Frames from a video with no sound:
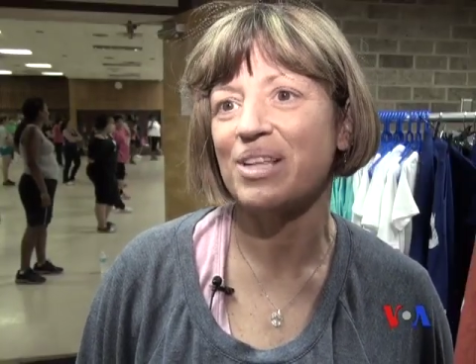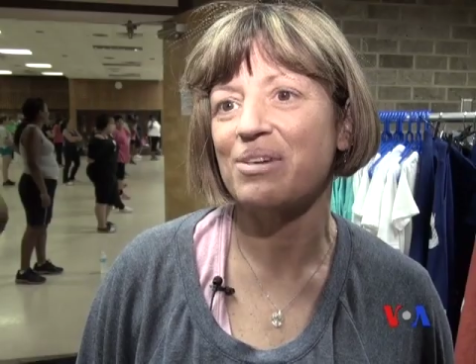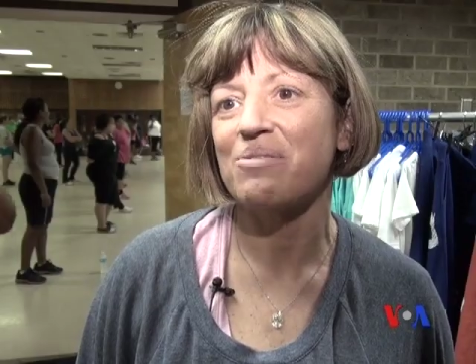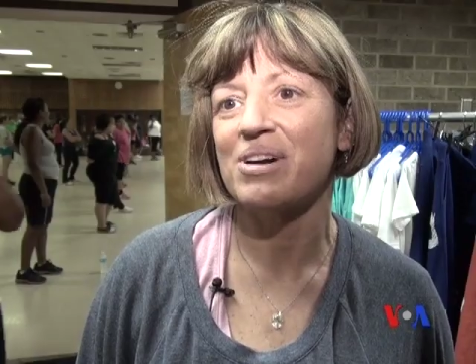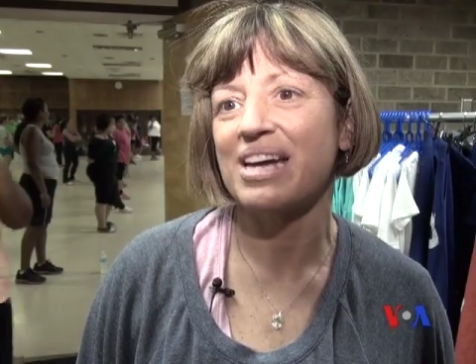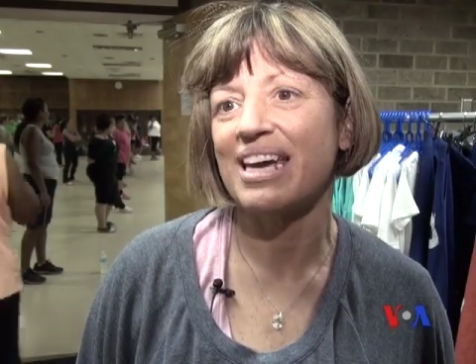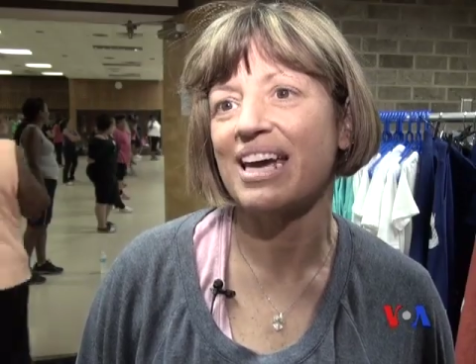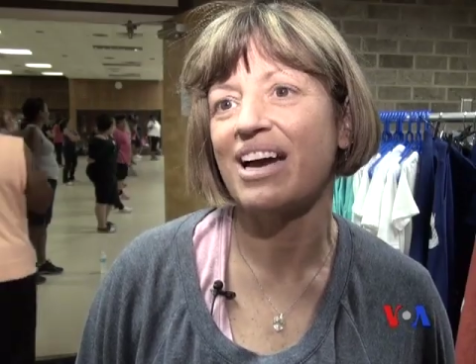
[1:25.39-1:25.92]

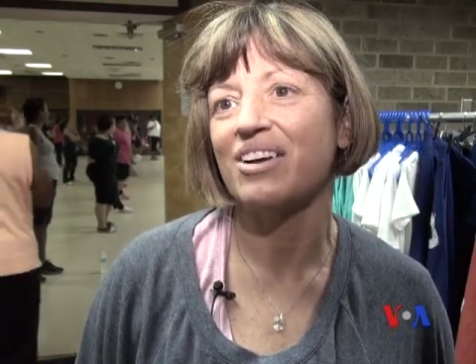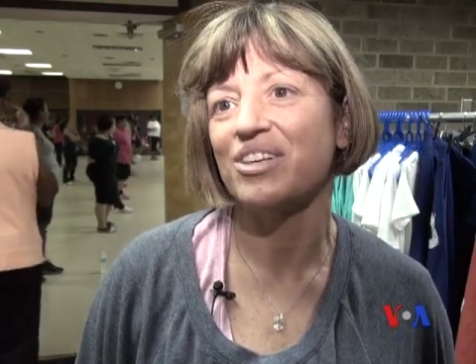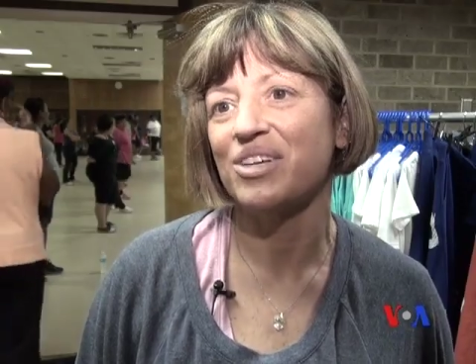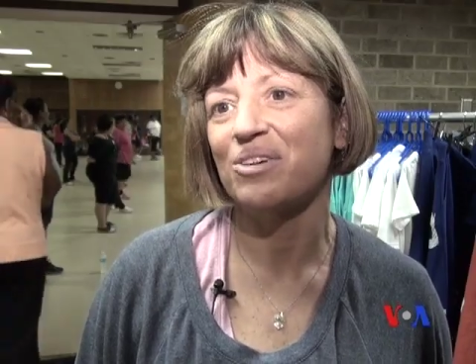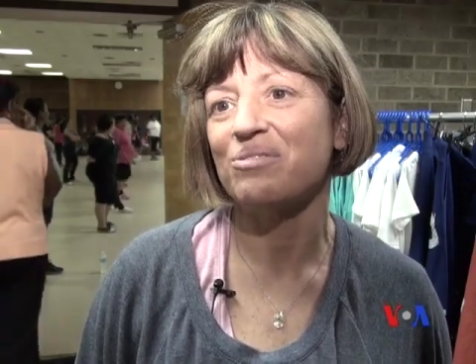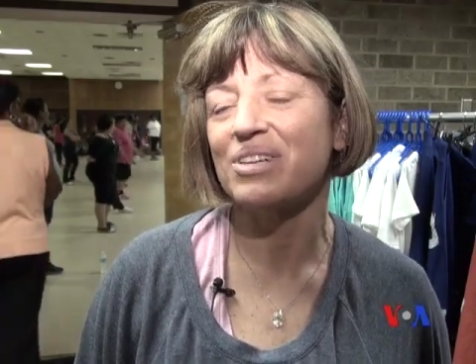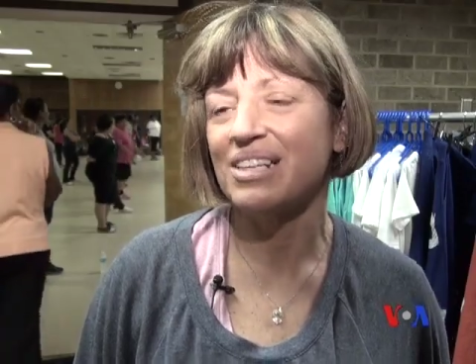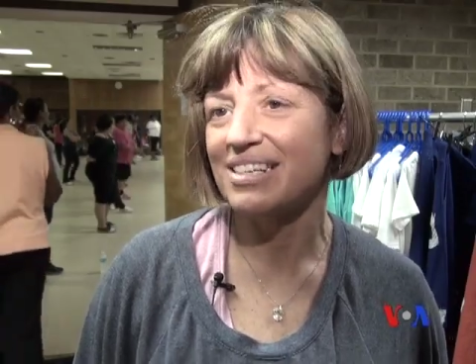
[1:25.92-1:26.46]
giống như đi
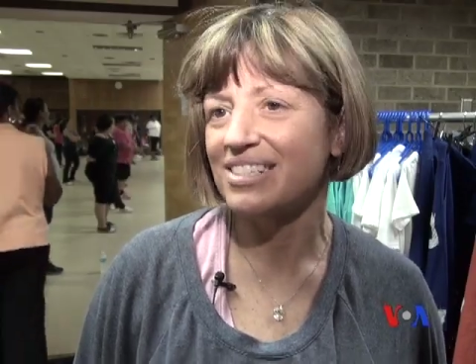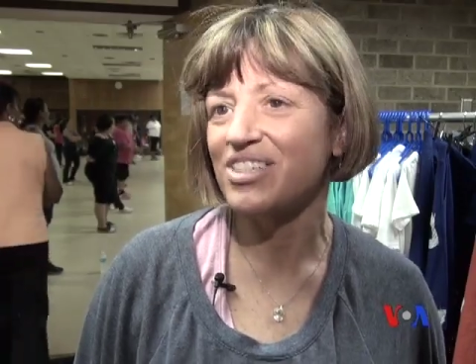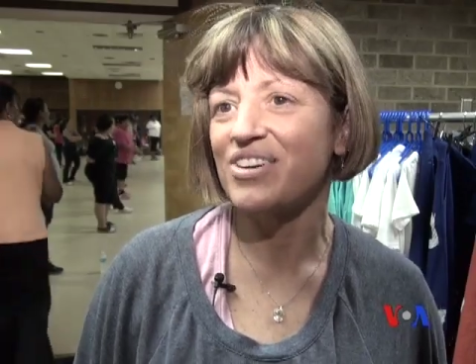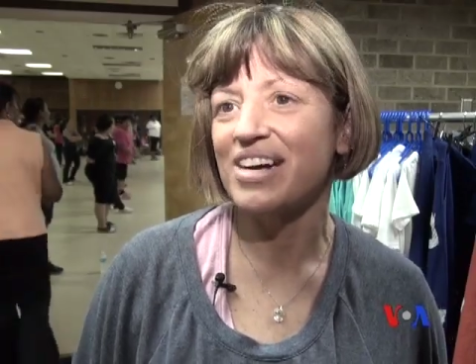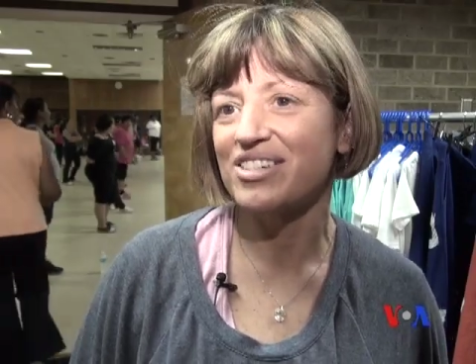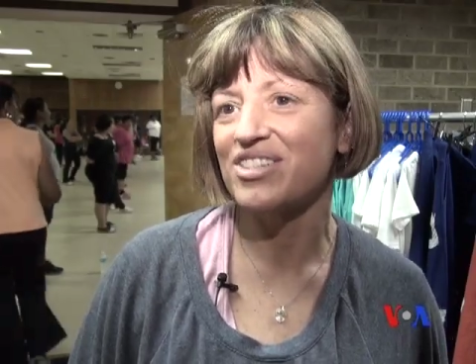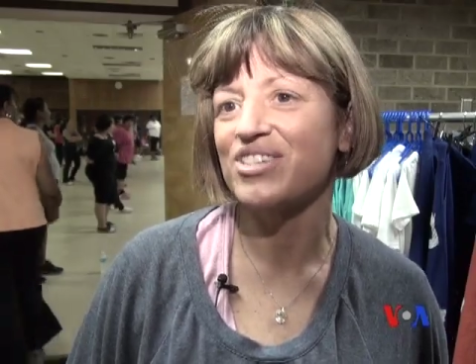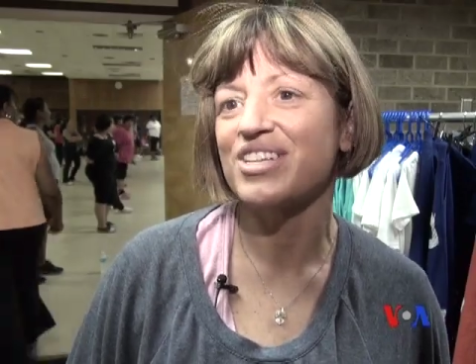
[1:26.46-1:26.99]
khiêu vũ nhiều
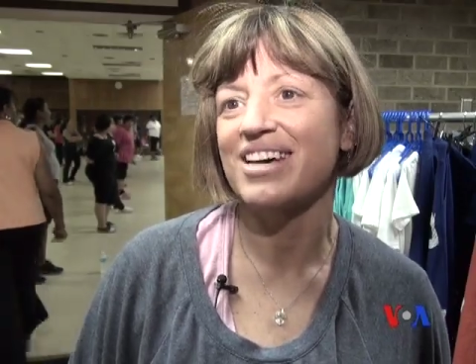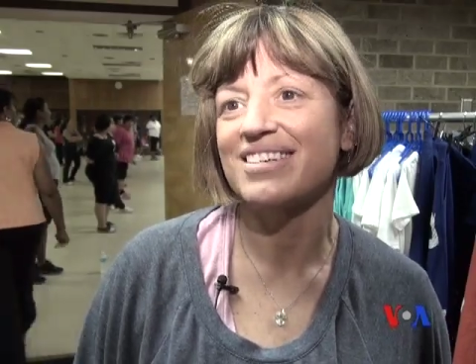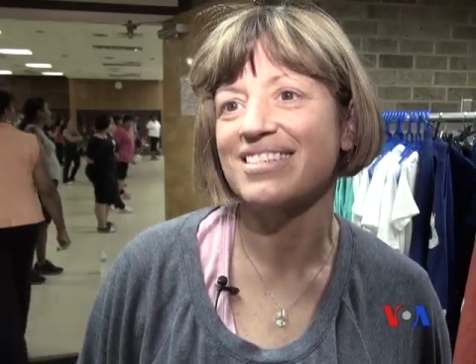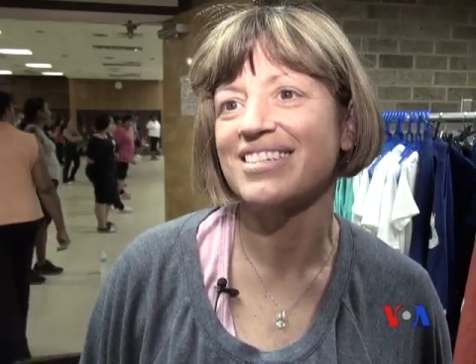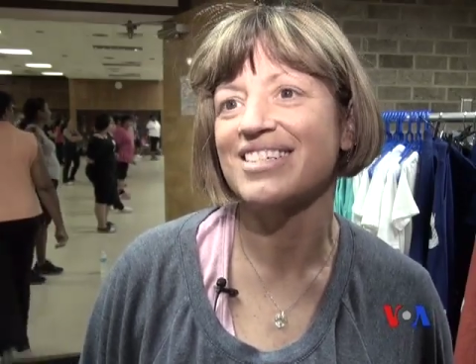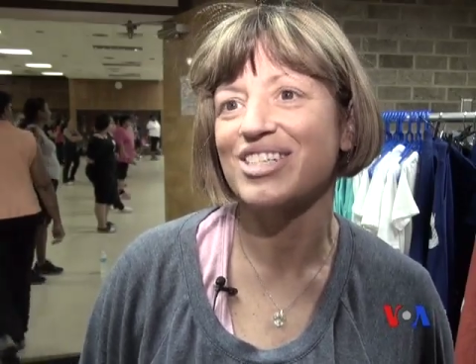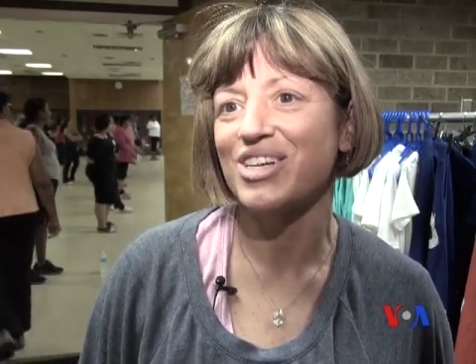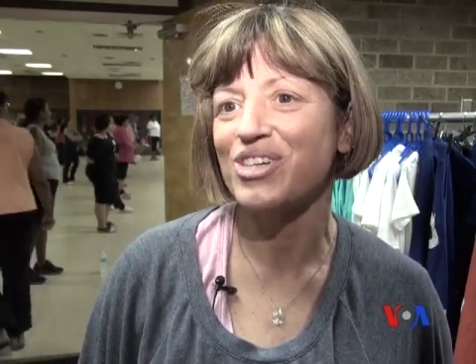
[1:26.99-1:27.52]
hơn,
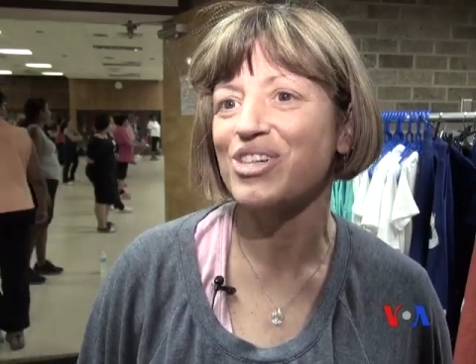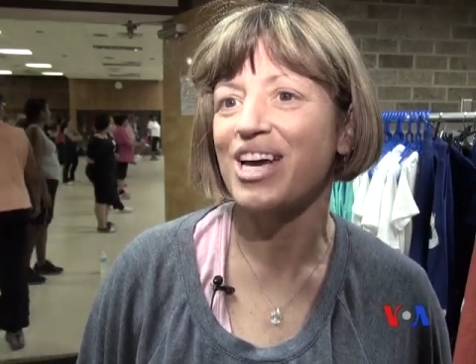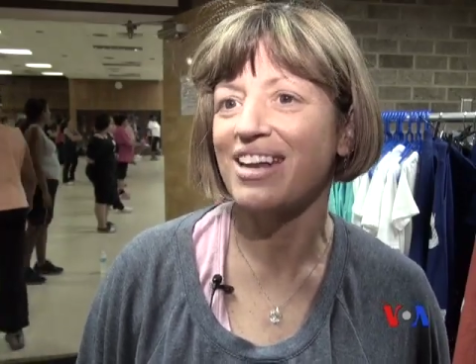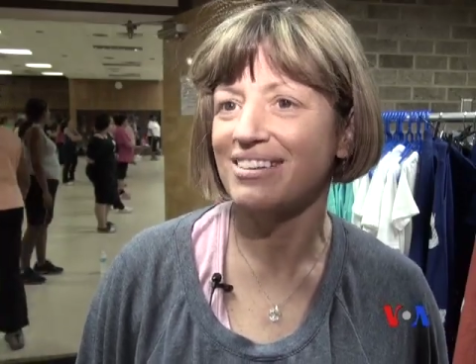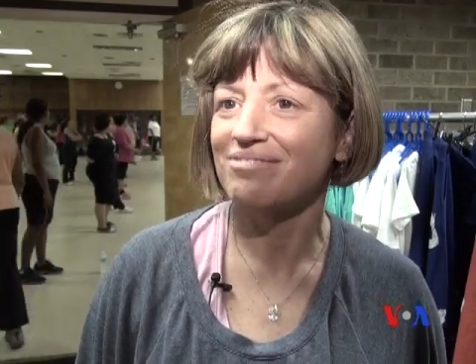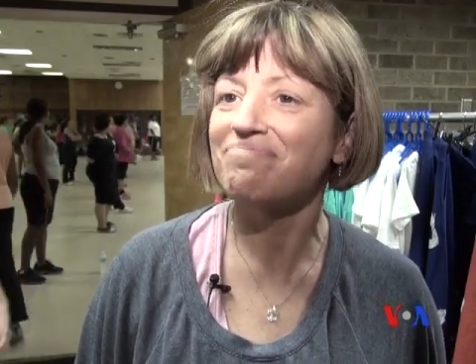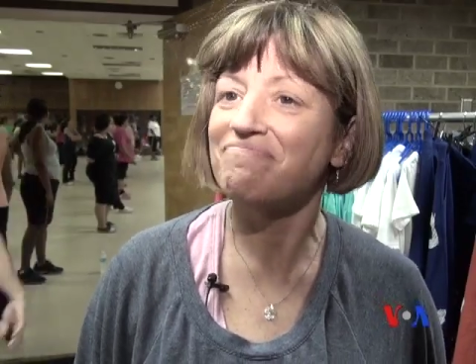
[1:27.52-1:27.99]
nhưng thật sự